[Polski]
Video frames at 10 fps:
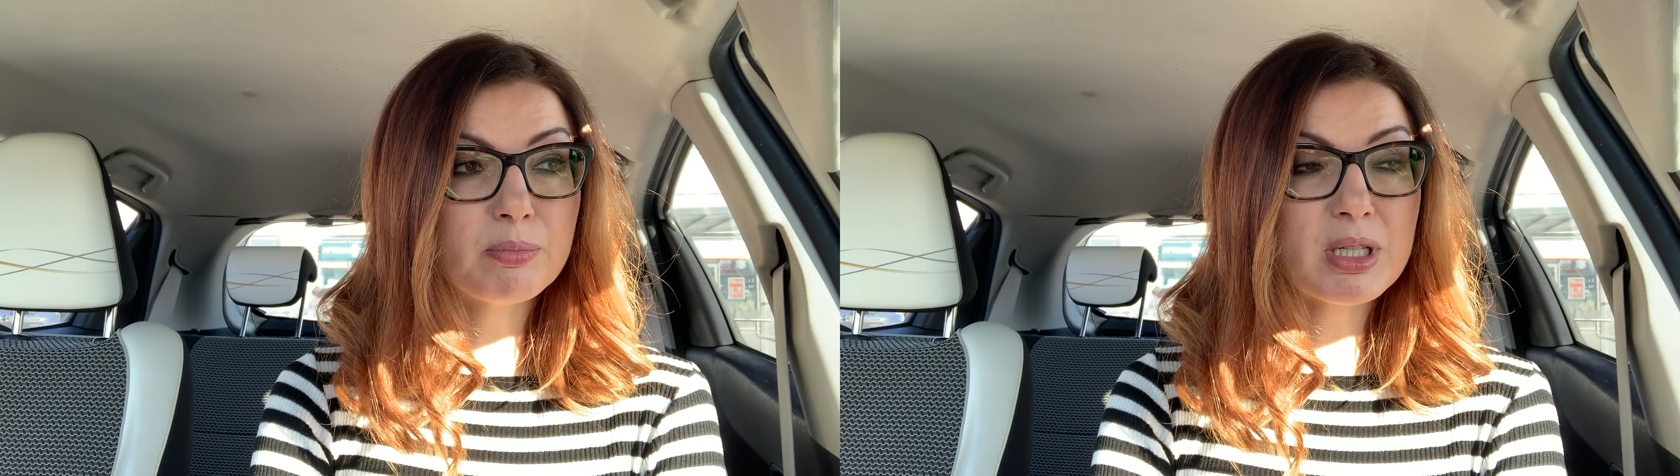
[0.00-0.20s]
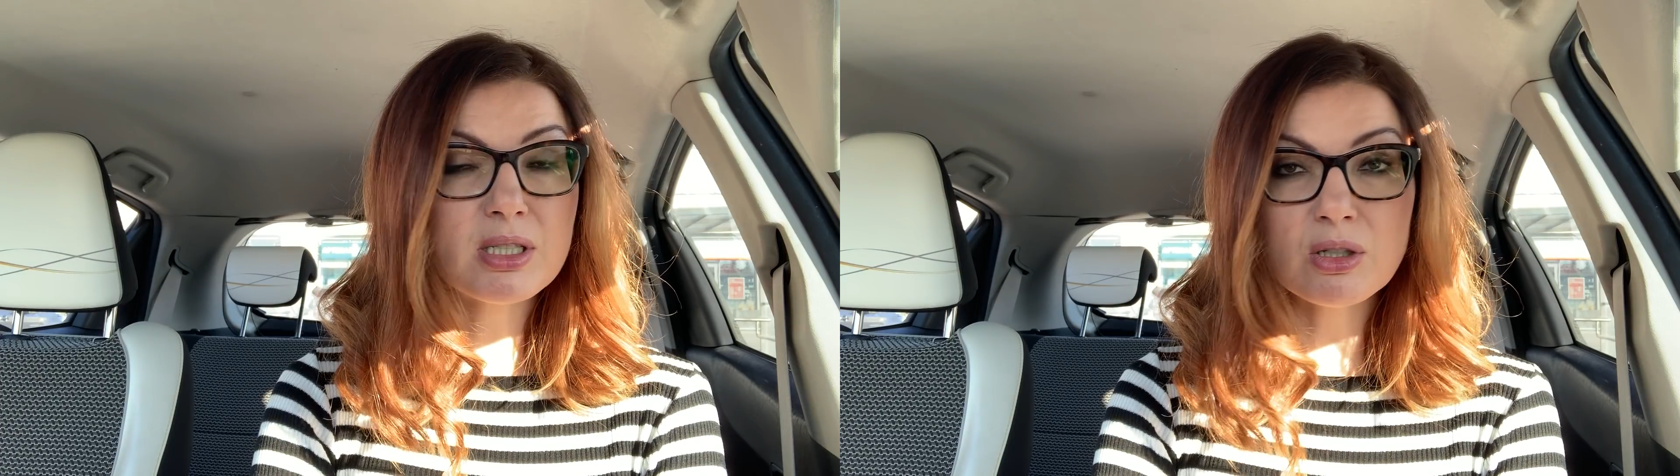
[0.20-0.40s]

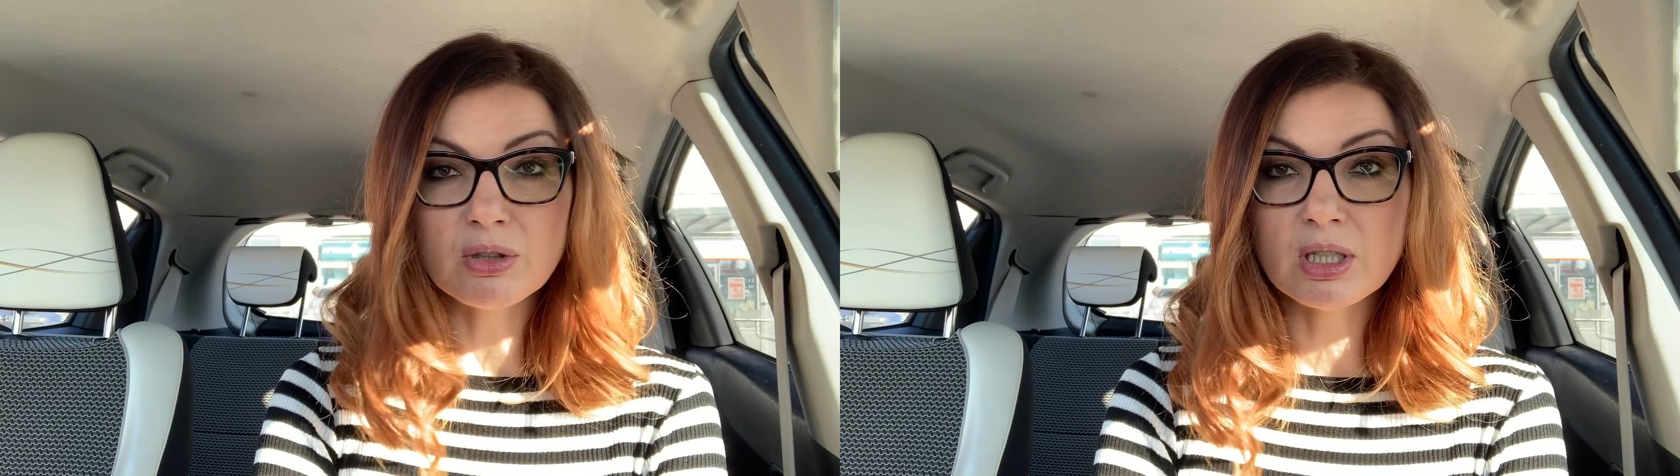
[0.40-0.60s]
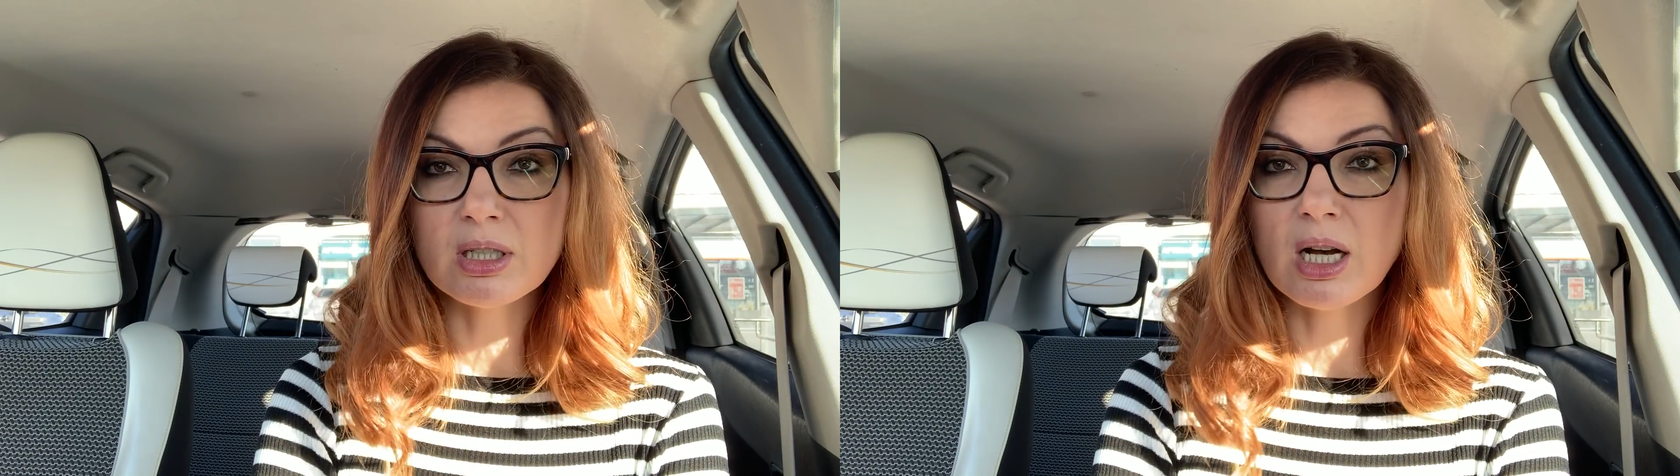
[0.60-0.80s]

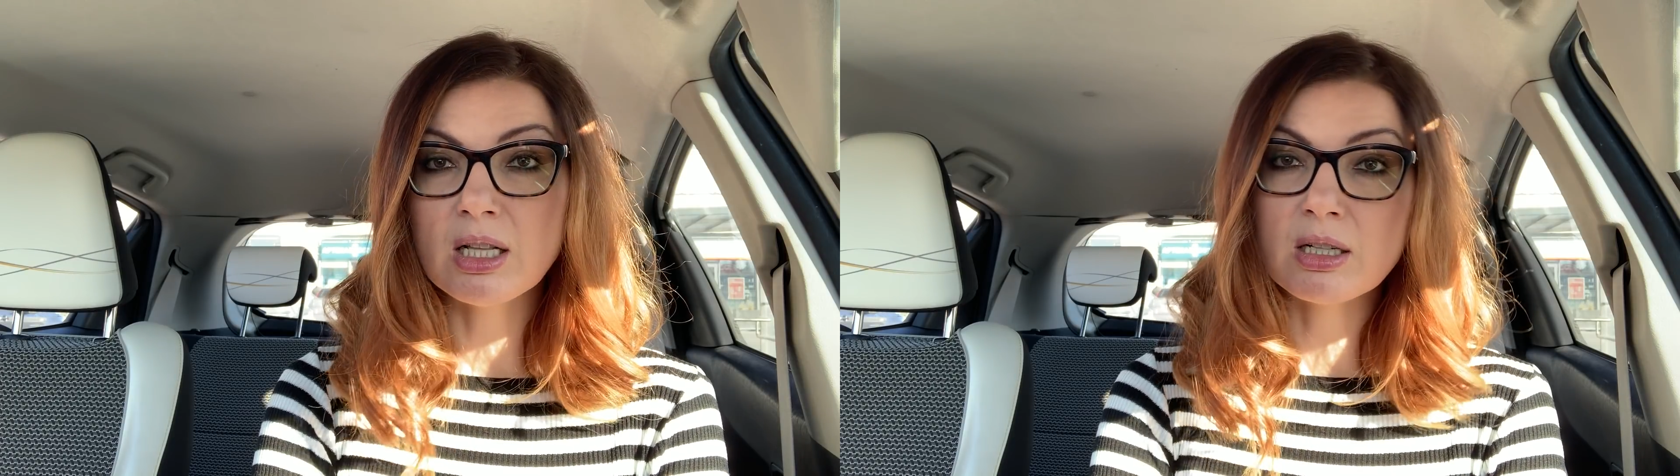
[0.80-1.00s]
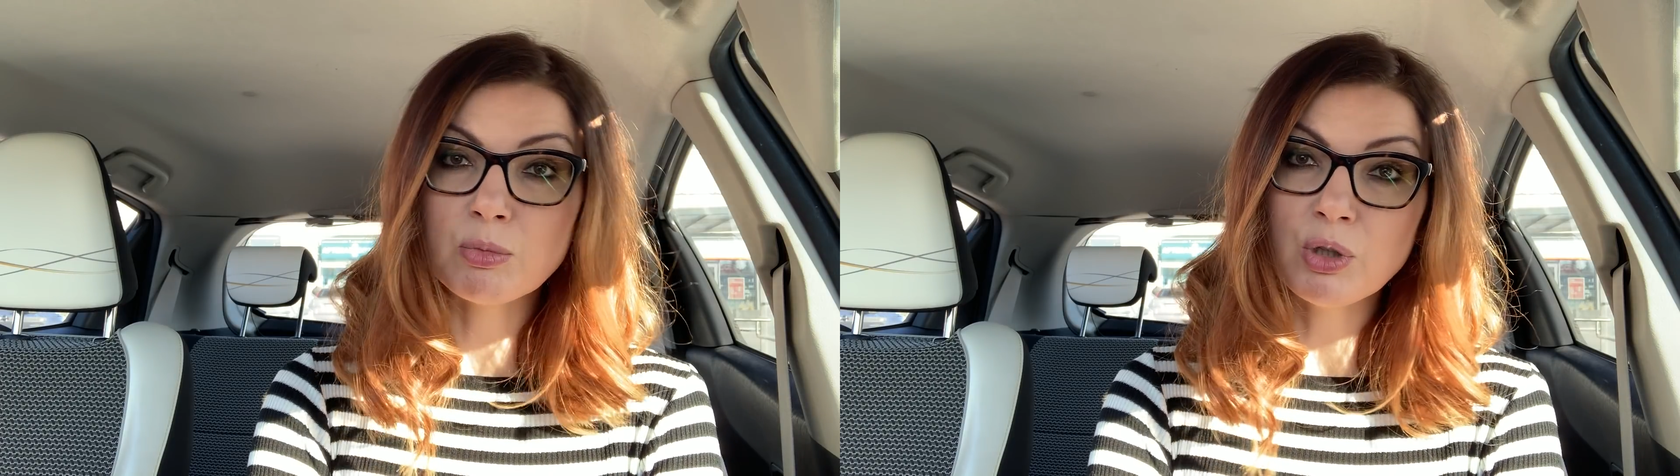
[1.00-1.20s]
personel
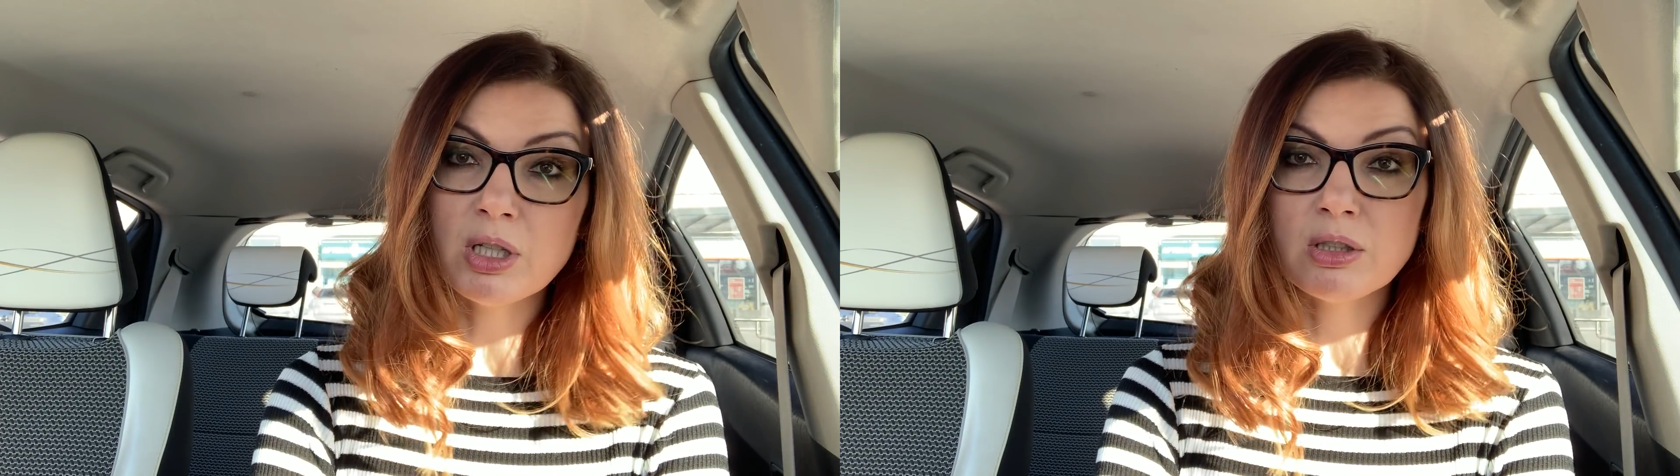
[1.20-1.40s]
alarmuje